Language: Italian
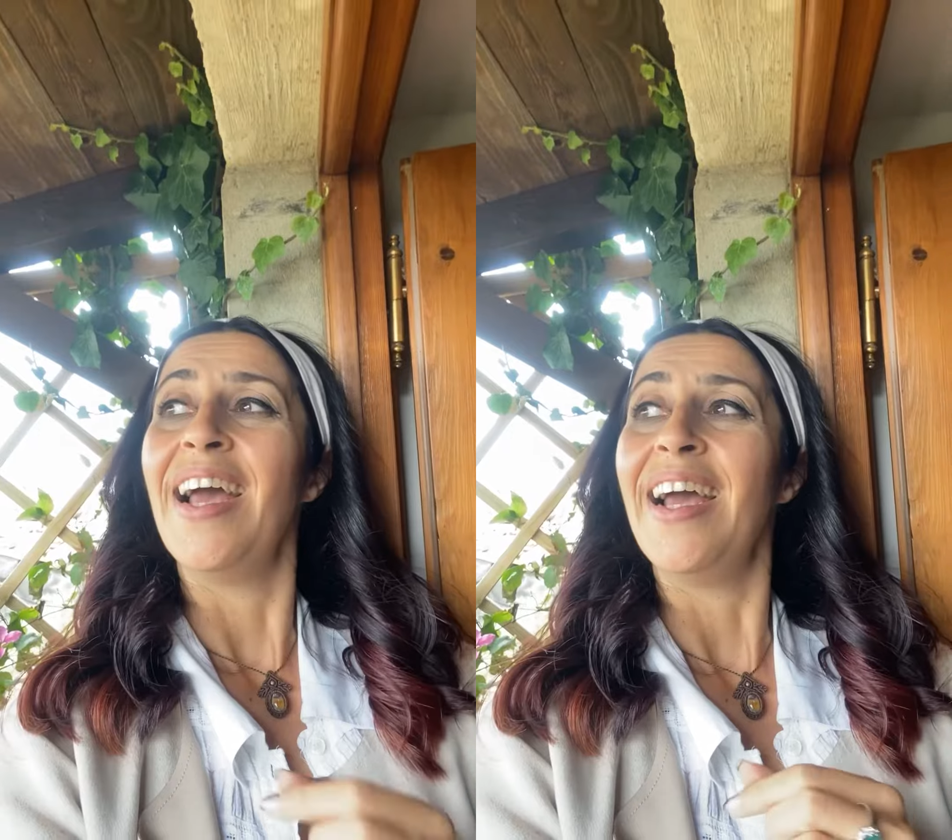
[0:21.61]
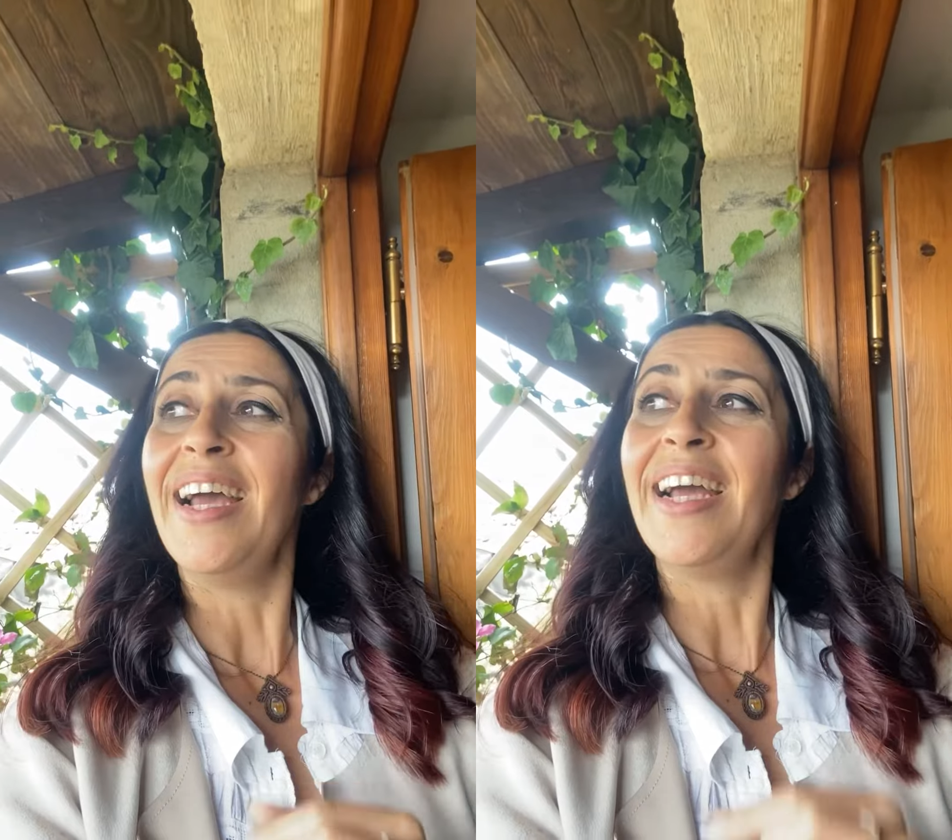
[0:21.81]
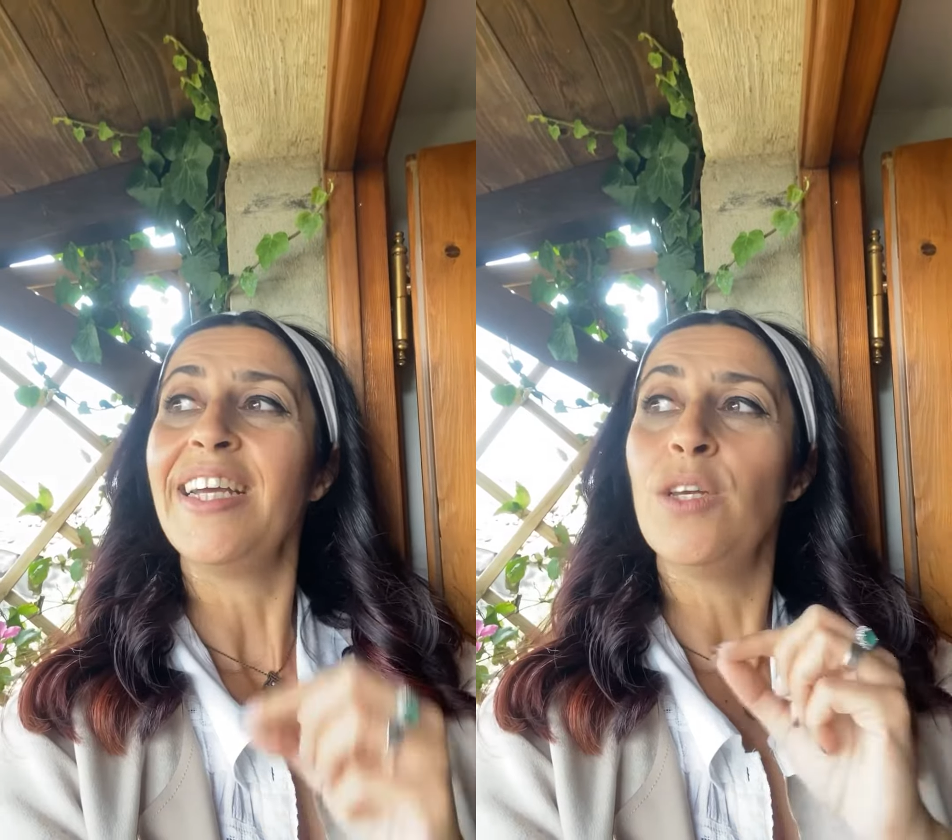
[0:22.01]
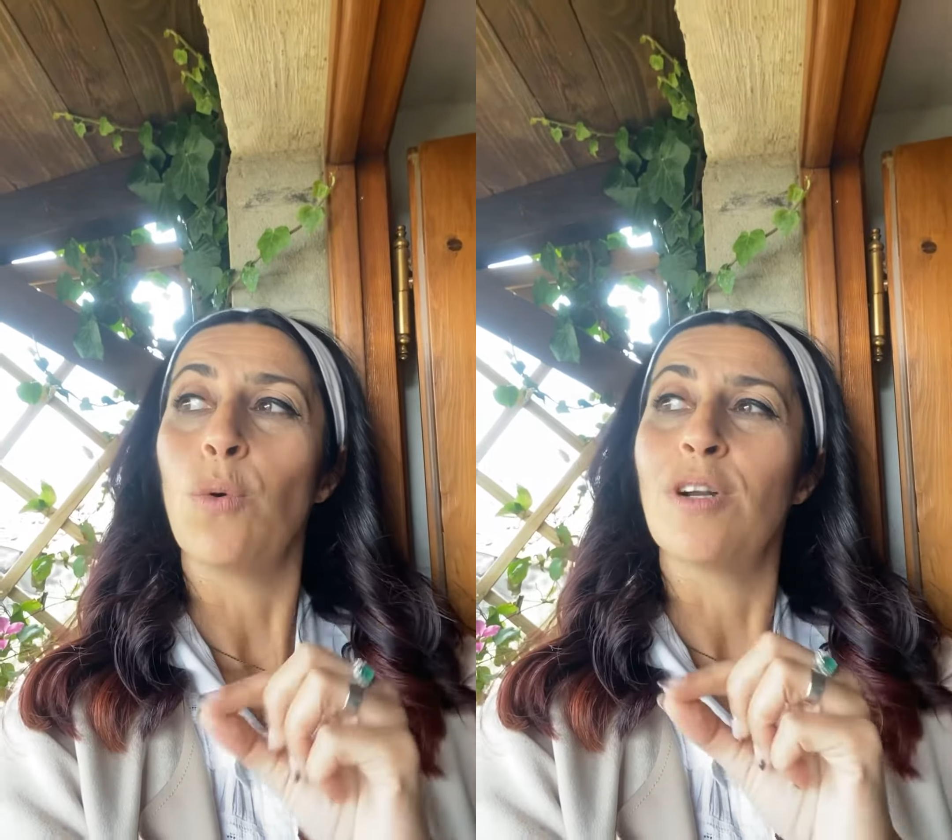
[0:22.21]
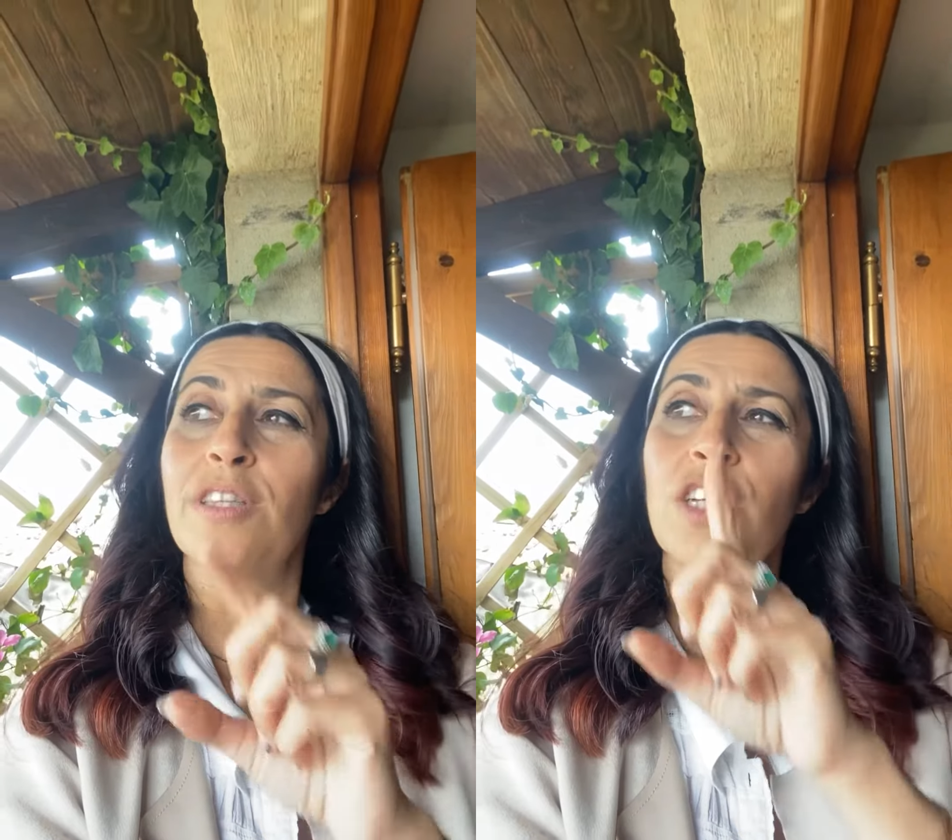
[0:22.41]
e
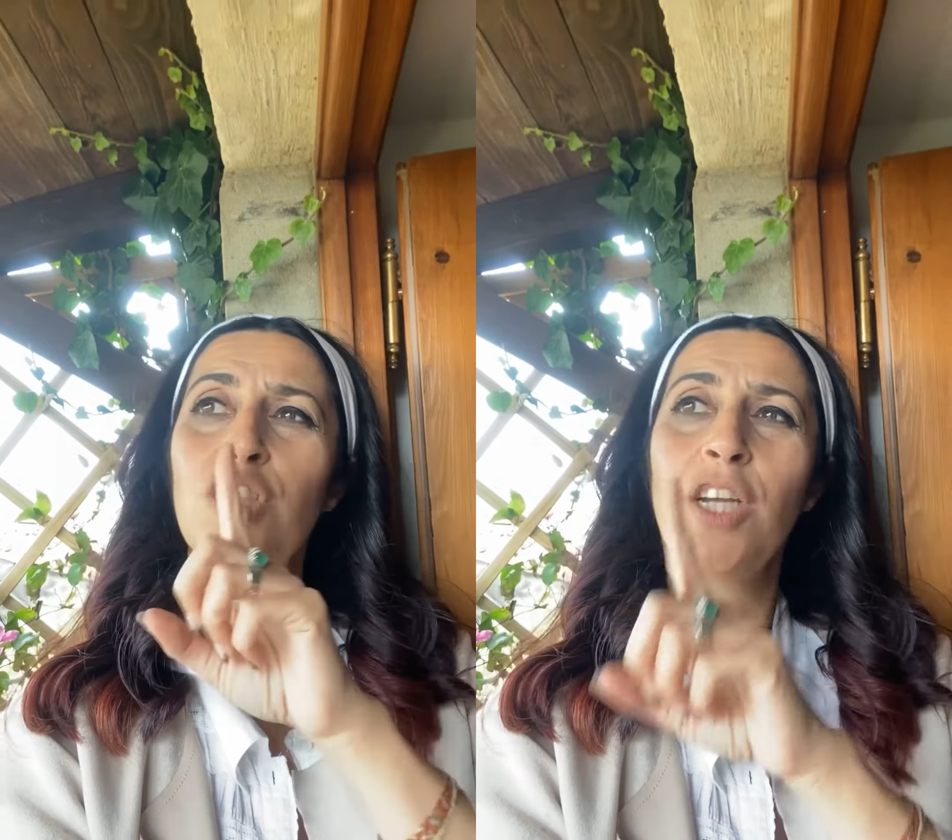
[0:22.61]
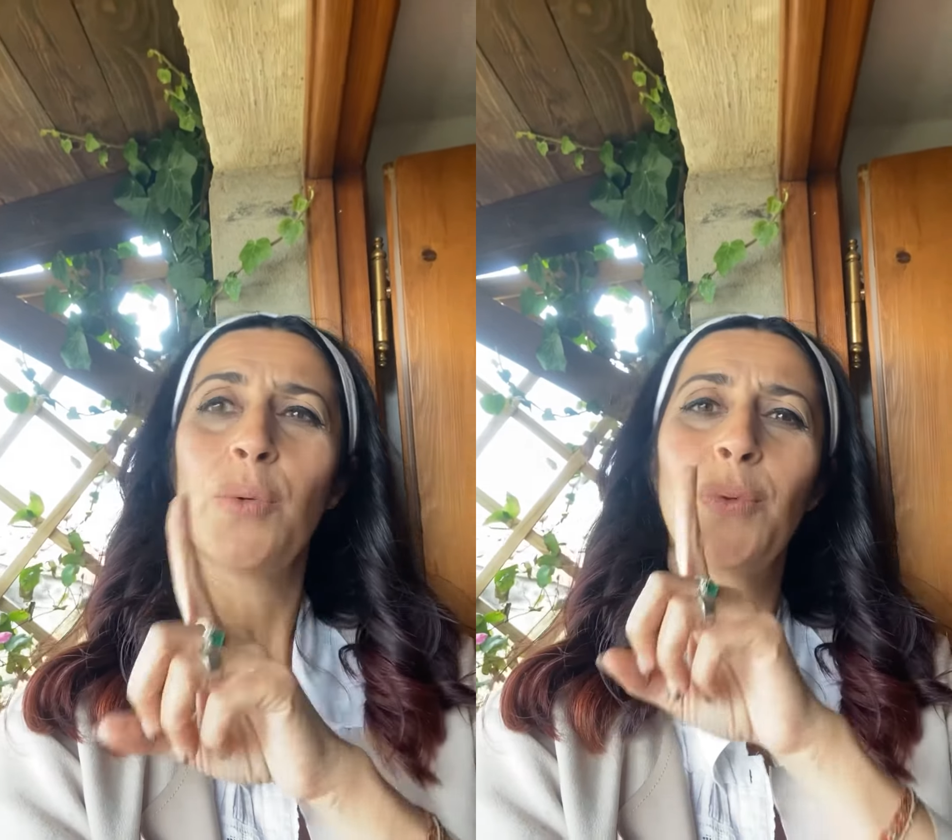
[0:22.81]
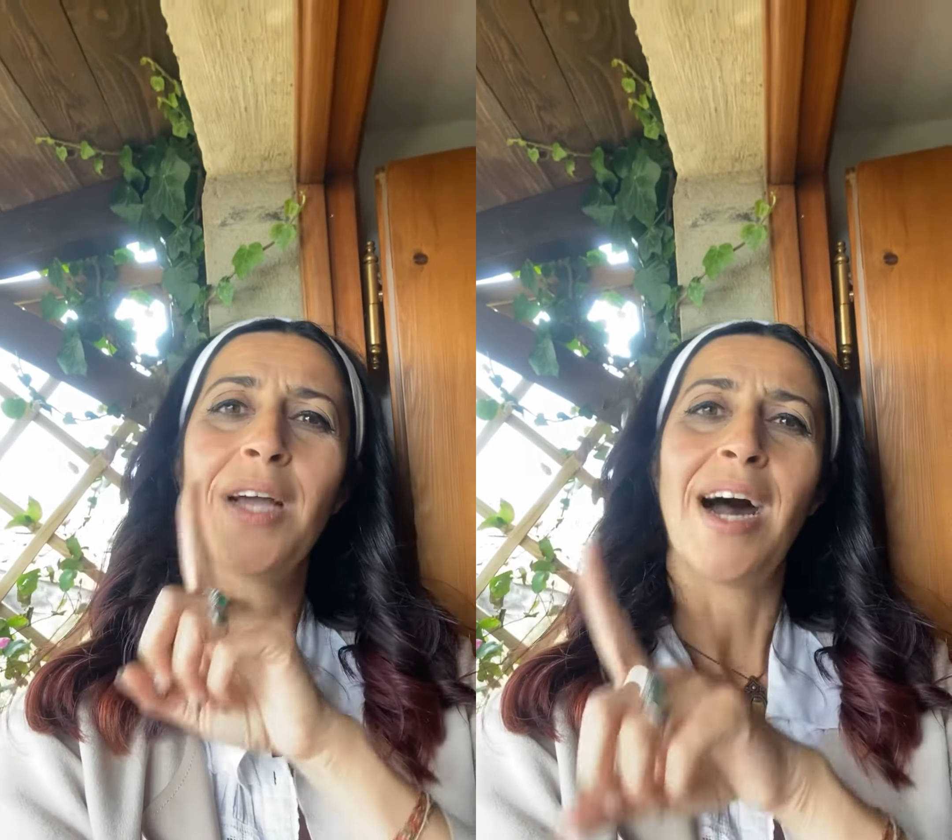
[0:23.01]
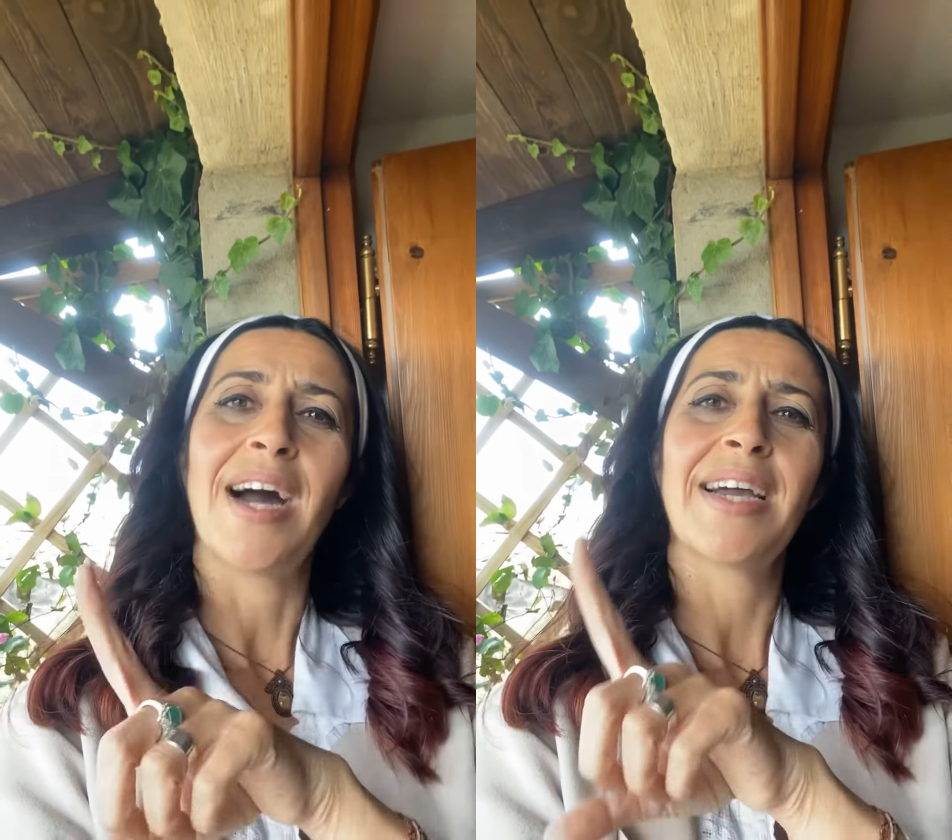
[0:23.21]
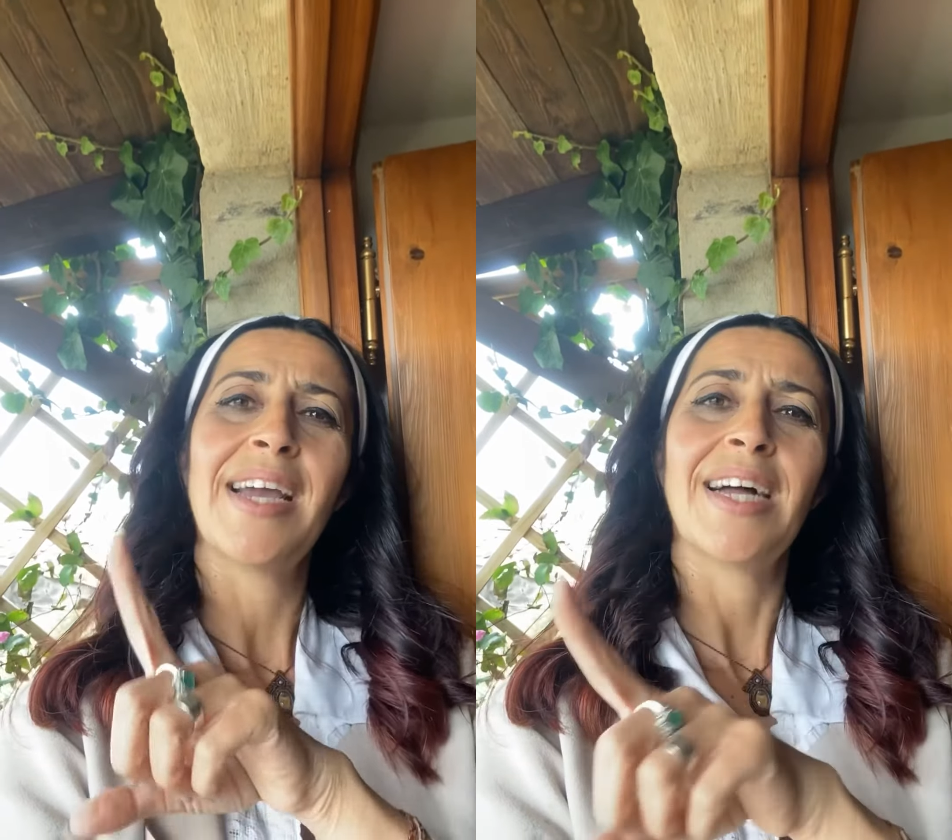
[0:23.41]
inoltre ci aiuta
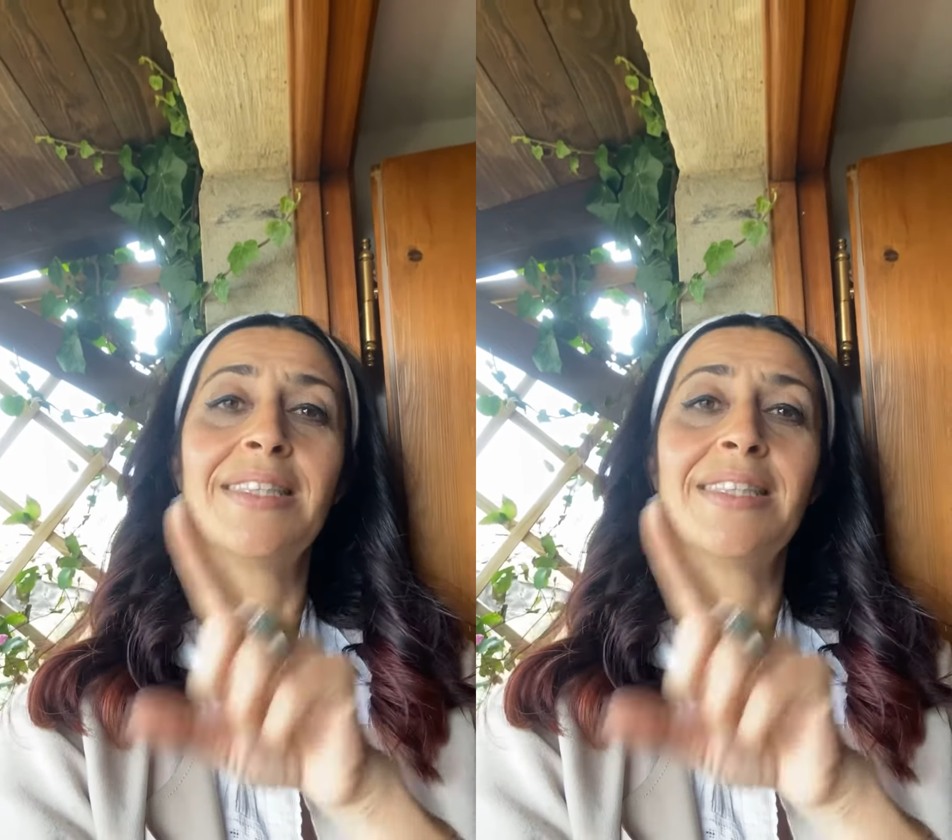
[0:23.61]
anche a